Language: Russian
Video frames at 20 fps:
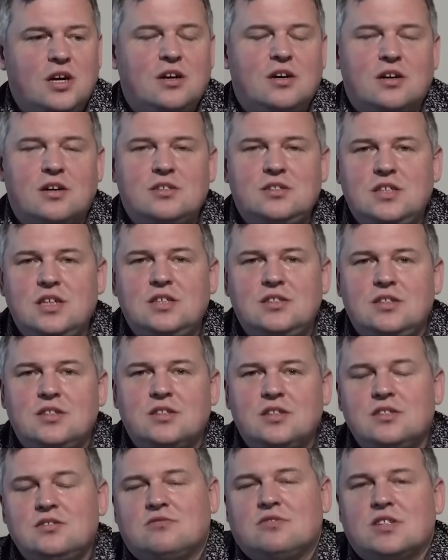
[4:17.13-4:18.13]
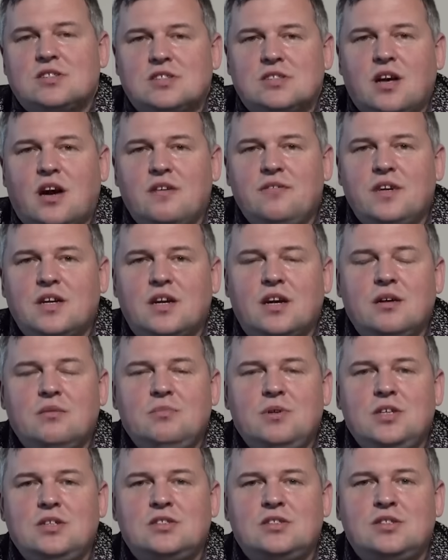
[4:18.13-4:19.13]
э, деятельность в составе
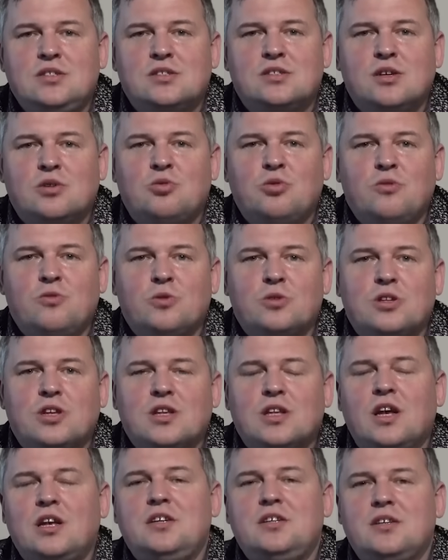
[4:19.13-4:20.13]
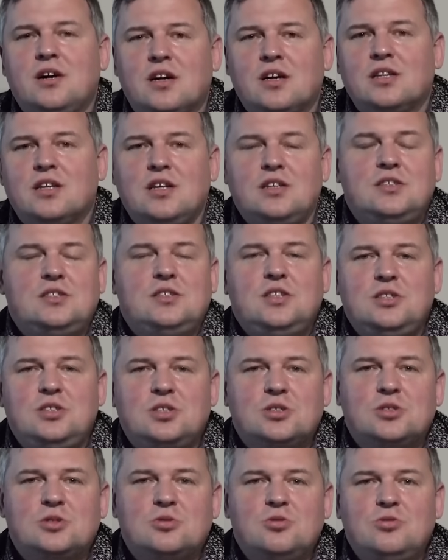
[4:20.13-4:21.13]
комиссии, такую вот
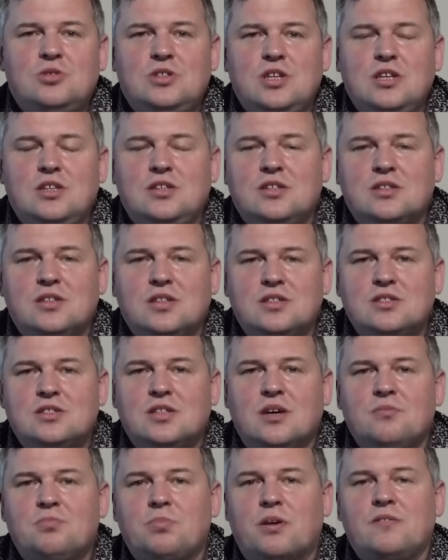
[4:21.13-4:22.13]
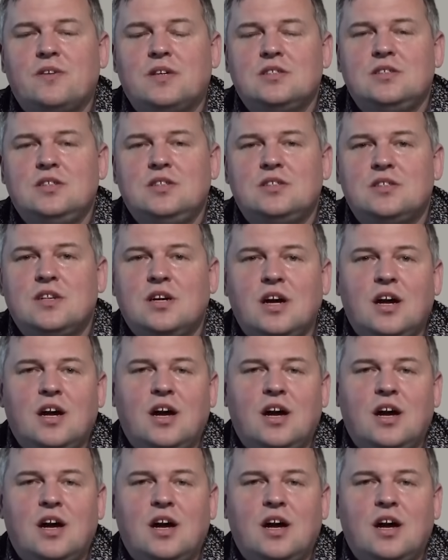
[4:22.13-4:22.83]
аналитическую деятельность да, проводить,